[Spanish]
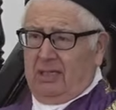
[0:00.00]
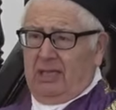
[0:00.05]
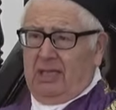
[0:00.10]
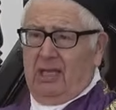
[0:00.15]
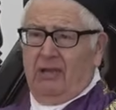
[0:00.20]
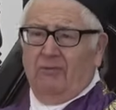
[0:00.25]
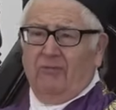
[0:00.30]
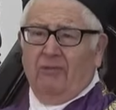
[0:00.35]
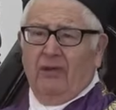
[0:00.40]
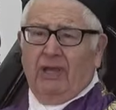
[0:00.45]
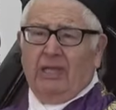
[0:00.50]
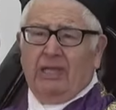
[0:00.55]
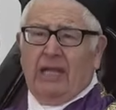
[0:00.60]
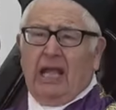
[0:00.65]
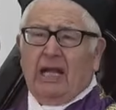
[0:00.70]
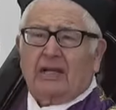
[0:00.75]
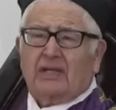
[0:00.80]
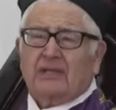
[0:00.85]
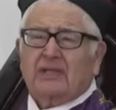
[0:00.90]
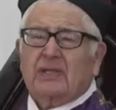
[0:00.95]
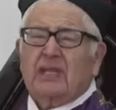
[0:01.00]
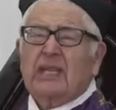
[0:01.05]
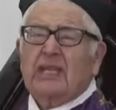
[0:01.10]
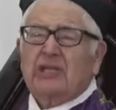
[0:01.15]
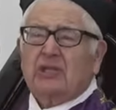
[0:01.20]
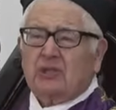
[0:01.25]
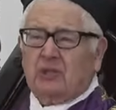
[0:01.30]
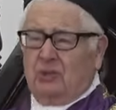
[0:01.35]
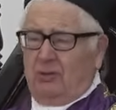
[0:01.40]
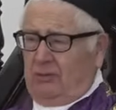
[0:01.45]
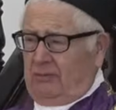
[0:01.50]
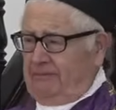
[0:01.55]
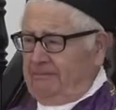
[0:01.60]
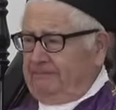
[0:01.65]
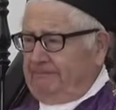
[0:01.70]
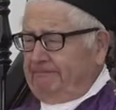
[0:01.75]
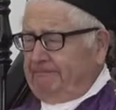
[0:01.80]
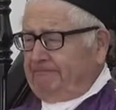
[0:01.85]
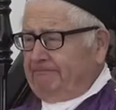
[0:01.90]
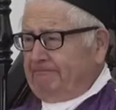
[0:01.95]
¿Quién fue Narciso?
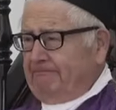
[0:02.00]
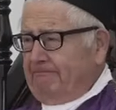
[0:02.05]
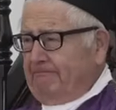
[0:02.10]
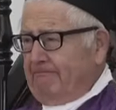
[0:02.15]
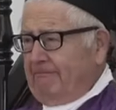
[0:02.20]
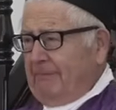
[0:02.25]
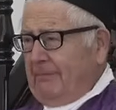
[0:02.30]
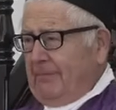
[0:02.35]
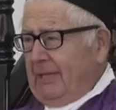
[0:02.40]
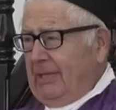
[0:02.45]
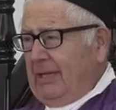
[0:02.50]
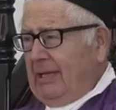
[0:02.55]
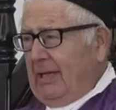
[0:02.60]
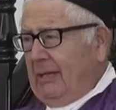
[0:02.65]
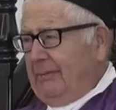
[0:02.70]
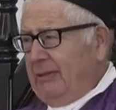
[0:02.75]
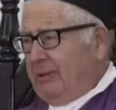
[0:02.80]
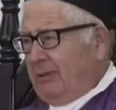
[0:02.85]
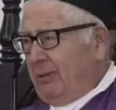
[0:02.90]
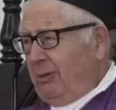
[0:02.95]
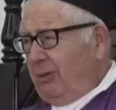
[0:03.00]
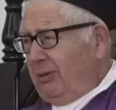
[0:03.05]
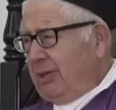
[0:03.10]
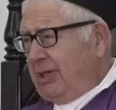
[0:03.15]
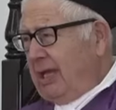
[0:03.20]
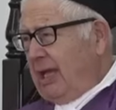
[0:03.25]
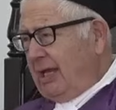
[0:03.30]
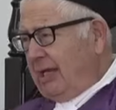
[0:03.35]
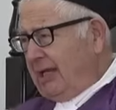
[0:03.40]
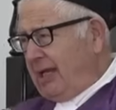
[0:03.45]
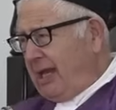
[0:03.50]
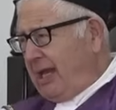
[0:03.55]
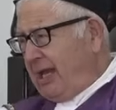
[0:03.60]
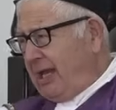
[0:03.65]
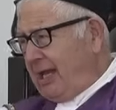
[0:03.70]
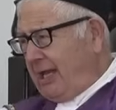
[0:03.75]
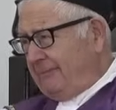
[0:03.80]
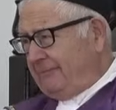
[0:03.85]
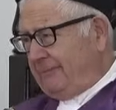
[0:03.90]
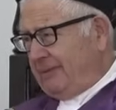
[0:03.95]
En la mitología
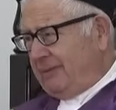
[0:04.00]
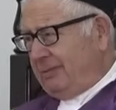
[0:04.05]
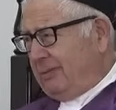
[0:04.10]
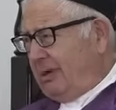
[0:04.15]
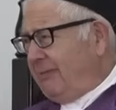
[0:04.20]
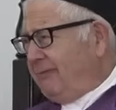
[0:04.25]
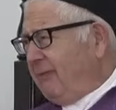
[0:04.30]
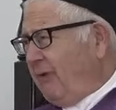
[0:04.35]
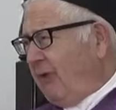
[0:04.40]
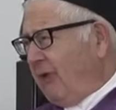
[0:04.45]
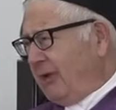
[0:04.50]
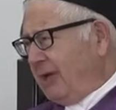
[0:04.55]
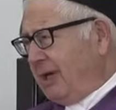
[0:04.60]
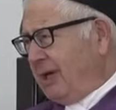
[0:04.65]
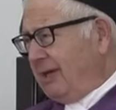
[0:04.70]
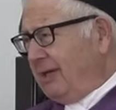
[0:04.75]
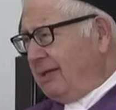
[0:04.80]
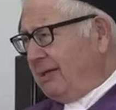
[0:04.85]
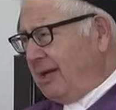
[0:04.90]
griega es una flor, ¿eh?